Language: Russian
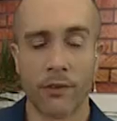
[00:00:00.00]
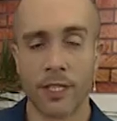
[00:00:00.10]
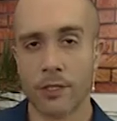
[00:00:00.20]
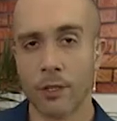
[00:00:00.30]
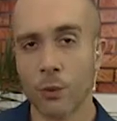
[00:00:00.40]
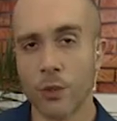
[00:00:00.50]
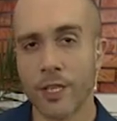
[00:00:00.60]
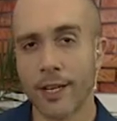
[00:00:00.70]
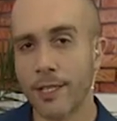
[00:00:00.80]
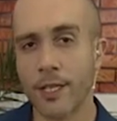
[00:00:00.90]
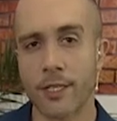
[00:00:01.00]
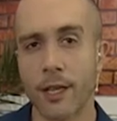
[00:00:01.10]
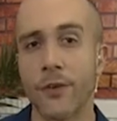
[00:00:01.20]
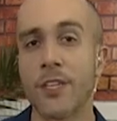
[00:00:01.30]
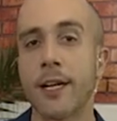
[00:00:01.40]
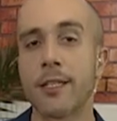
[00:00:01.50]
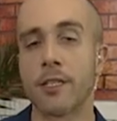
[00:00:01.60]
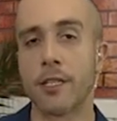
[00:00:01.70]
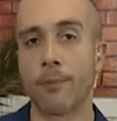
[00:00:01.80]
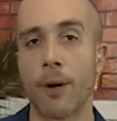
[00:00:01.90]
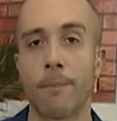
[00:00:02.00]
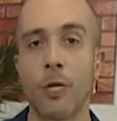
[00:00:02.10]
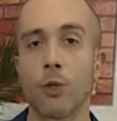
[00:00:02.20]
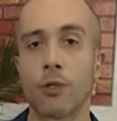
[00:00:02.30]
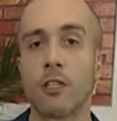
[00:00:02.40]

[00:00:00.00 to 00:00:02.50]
В Конституции Российской Федерации пропишут